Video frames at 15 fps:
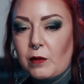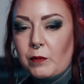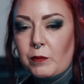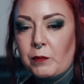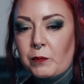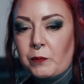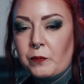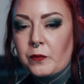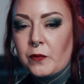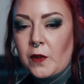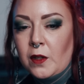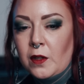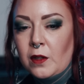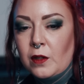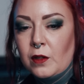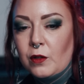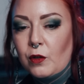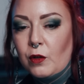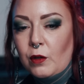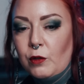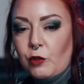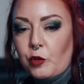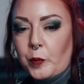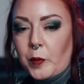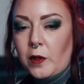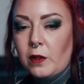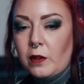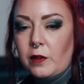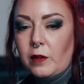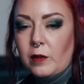ähm,
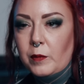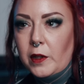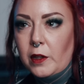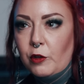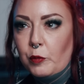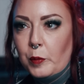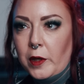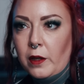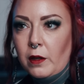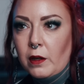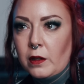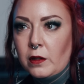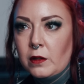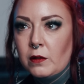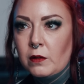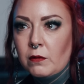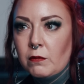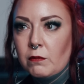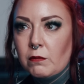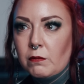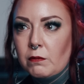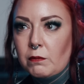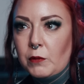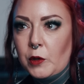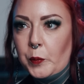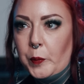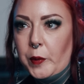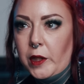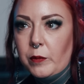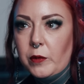Rollenspiele, die im Ageplay landen.
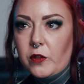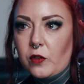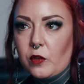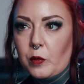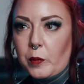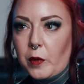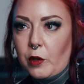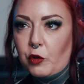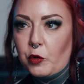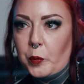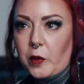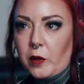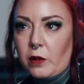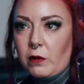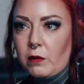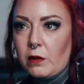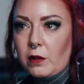Mit Babys zum Beispiel.